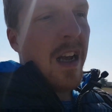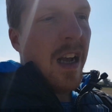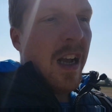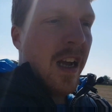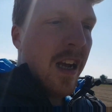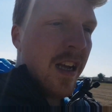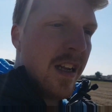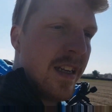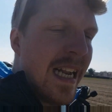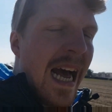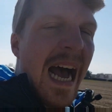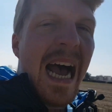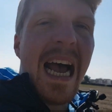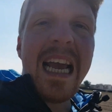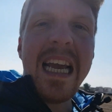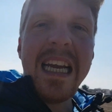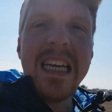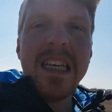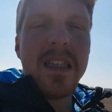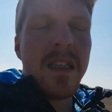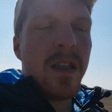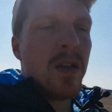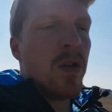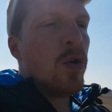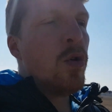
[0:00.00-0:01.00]
äh,
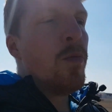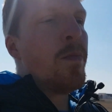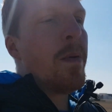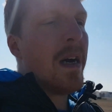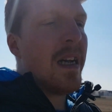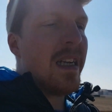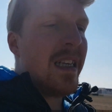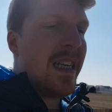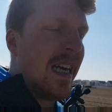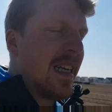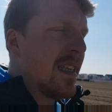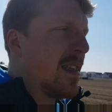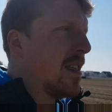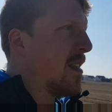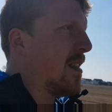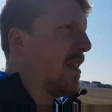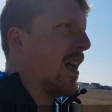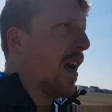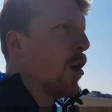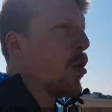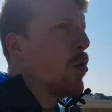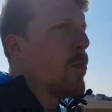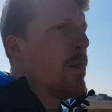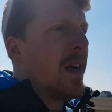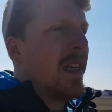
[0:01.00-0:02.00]
Nachrichten über das,
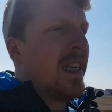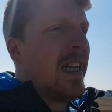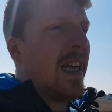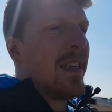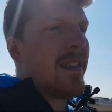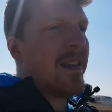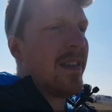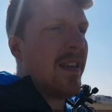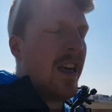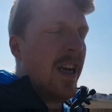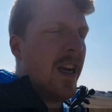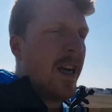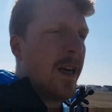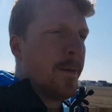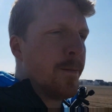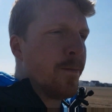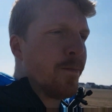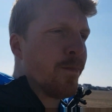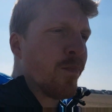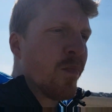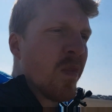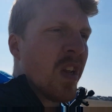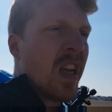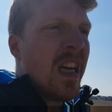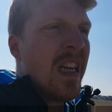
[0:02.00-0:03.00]
darüber, dass
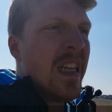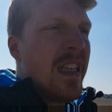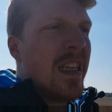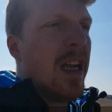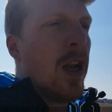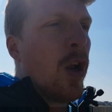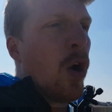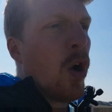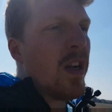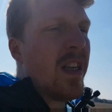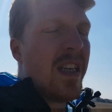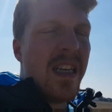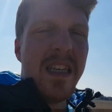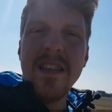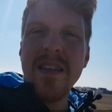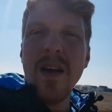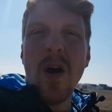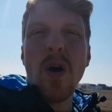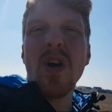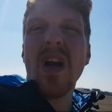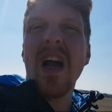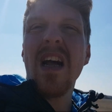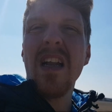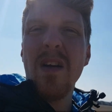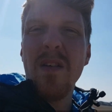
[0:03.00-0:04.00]
ähm, die Leute jetzt
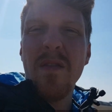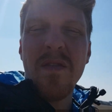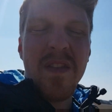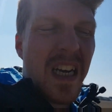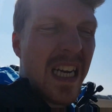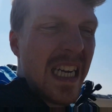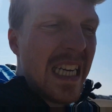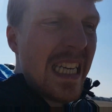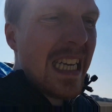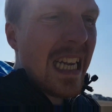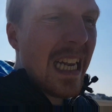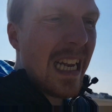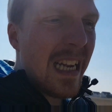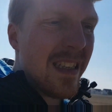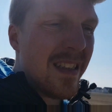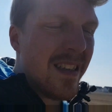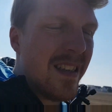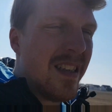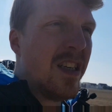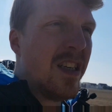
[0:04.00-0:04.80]
auch gerade auf Griechenland